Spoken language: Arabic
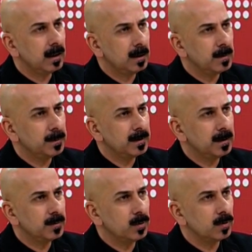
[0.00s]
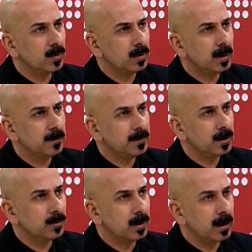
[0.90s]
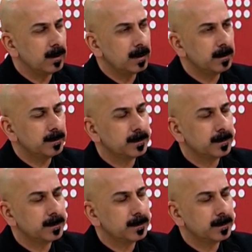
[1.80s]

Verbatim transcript: المبني منذ 2003